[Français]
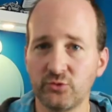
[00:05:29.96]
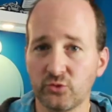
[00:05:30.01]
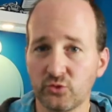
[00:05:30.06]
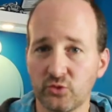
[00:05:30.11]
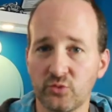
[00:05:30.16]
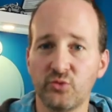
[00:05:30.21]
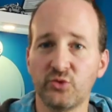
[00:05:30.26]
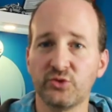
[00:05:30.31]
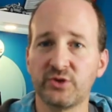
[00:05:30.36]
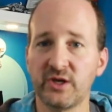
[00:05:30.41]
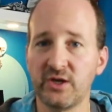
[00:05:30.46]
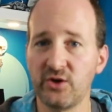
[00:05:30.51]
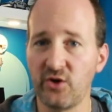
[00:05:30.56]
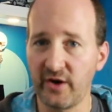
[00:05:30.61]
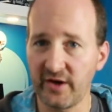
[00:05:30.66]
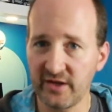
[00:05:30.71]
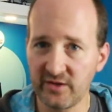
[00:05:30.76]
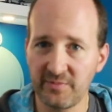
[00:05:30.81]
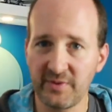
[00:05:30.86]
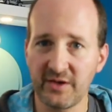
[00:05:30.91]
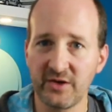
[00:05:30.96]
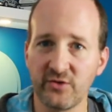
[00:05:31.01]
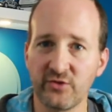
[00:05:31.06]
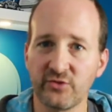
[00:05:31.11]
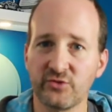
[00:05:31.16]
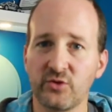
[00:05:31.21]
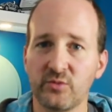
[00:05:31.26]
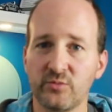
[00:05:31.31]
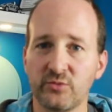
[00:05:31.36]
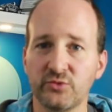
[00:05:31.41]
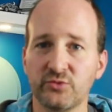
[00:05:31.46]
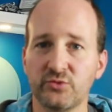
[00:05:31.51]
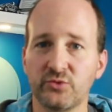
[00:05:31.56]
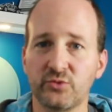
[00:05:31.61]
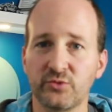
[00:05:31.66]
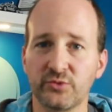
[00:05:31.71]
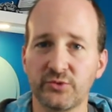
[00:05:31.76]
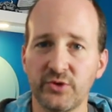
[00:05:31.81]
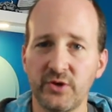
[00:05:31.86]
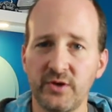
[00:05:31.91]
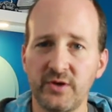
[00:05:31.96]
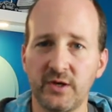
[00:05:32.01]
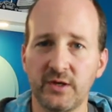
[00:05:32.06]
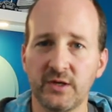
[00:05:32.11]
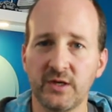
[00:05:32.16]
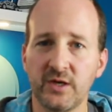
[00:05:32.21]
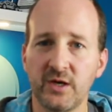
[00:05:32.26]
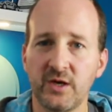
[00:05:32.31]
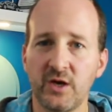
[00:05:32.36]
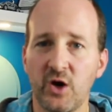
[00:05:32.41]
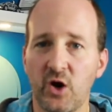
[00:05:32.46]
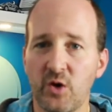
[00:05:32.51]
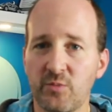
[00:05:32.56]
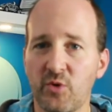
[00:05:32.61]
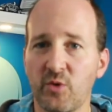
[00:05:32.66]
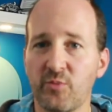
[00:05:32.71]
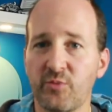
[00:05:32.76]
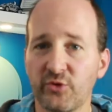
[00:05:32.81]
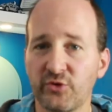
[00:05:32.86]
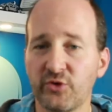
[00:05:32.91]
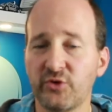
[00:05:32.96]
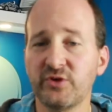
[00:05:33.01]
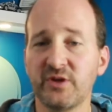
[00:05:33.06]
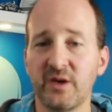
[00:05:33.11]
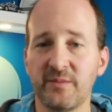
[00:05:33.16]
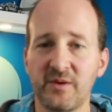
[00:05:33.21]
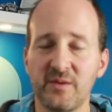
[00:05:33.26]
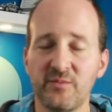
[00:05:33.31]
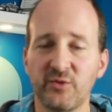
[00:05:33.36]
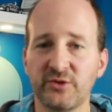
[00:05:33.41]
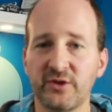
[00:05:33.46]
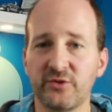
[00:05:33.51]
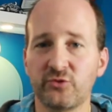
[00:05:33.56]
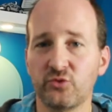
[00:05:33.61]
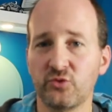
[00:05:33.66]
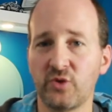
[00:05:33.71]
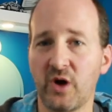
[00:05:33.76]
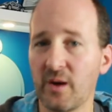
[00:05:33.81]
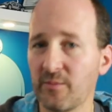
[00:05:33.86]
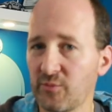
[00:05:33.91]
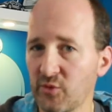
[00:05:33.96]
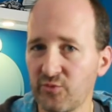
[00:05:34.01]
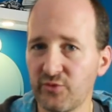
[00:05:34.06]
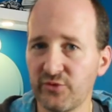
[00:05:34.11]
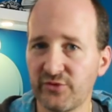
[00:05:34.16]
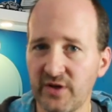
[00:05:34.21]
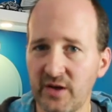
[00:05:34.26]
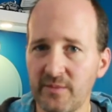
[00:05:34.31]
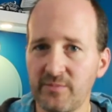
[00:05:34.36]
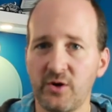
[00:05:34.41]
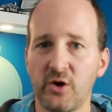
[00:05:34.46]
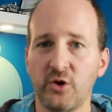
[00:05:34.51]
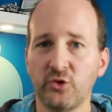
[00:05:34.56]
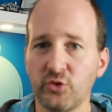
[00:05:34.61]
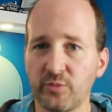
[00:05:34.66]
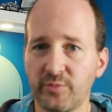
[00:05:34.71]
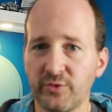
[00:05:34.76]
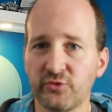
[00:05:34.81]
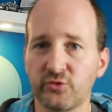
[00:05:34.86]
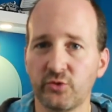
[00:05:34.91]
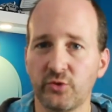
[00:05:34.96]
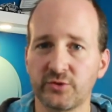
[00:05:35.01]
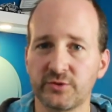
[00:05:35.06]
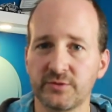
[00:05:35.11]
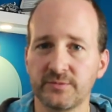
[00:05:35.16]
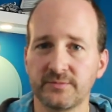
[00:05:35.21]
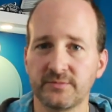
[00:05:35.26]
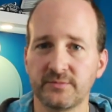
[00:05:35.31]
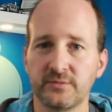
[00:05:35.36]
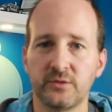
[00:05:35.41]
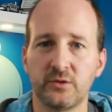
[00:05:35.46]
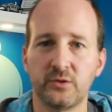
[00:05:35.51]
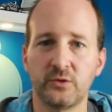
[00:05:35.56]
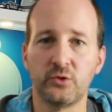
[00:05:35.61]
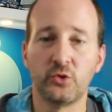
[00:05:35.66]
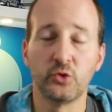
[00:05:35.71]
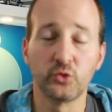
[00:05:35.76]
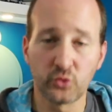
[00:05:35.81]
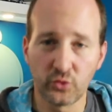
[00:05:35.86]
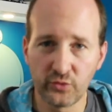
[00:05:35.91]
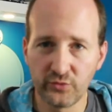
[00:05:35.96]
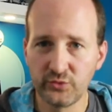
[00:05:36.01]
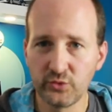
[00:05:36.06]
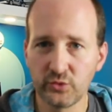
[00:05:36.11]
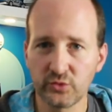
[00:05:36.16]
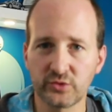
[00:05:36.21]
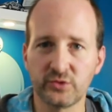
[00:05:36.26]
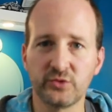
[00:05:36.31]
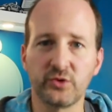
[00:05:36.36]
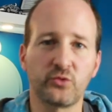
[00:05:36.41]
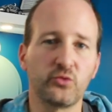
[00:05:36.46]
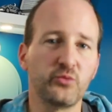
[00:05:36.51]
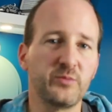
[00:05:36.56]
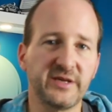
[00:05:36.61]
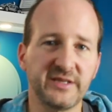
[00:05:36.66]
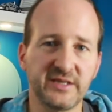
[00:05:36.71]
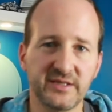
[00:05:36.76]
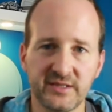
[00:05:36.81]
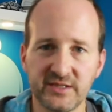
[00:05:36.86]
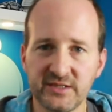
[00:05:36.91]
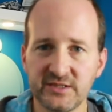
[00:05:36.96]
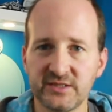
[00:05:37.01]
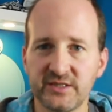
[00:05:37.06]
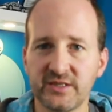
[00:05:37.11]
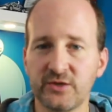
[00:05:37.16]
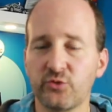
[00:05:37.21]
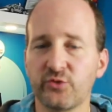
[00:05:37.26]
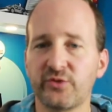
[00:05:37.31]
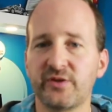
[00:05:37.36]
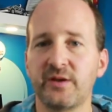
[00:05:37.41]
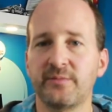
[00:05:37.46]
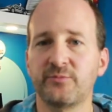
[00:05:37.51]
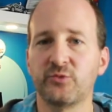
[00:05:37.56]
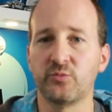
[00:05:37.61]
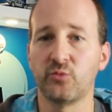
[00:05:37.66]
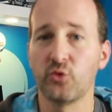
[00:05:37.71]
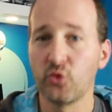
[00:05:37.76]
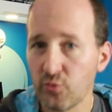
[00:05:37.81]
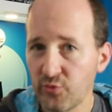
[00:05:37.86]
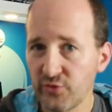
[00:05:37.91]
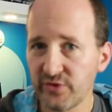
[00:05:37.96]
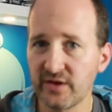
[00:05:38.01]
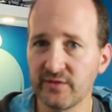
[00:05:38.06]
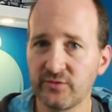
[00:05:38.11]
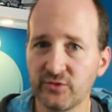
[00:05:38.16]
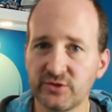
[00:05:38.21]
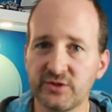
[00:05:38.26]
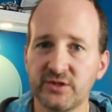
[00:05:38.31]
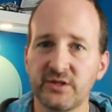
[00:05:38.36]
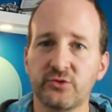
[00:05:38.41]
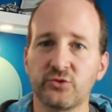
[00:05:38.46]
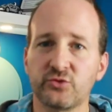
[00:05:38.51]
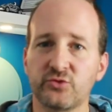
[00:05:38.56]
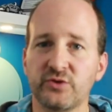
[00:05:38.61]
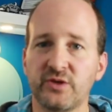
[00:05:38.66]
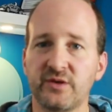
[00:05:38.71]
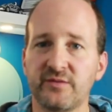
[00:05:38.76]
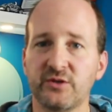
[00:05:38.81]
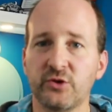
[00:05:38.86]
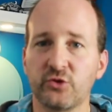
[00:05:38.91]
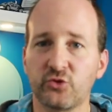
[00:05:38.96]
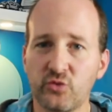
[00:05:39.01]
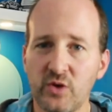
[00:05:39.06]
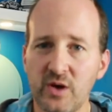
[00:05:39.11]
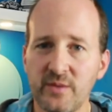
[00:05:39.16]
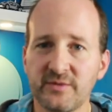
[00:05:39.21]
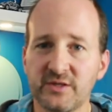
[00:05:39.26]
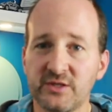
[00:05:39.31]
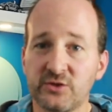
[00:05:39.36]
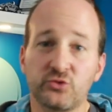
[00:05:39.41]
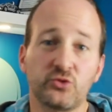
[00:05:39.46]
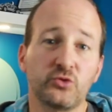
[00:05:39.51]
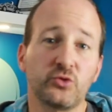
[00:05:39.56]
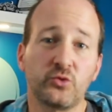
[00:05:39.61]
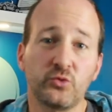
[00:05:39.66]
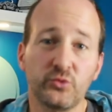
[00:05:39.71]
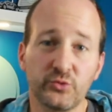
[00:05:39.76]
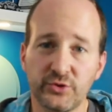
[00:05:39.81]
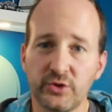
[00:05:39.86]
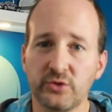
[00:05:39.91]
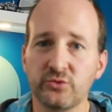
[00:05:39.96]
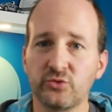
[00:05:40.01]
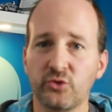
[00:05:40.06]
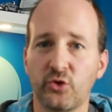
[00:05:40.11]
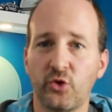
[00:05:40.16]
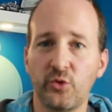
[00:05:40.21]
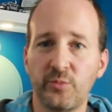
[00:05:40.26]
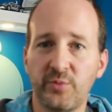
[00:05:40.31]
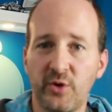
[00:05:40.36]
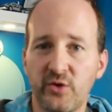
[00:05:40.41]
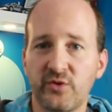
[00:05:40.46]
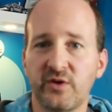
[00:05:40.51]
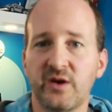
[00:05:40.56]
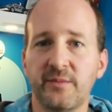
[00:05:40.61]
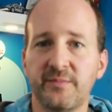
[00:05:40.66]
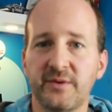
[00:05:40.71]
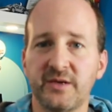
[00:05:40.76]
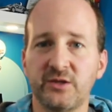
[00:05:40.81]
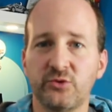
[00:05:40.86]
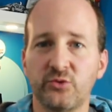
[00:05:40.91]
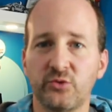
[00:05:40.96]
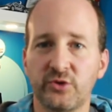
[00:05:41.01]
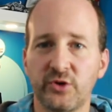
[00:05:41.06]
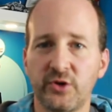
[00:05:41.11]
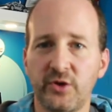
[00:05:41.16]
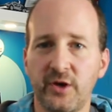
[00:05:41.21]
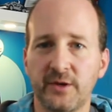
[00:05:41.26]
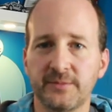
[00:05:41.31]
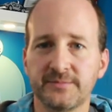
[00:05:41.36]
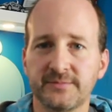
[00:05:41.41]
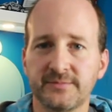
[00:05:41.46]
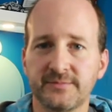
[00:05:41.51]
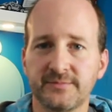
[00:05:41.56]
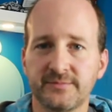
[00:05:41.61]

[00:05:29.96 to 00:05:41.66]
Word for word: donc de montrer leur expérience dans le monde du conteneur, en proposant une implémentation un peu plus simple en open source. On trouve donc dans Kubernetes des concepts beaucoup plus avancés que ce qu'on avait dans Swarm qui se contentent de reprendre l'API Docker,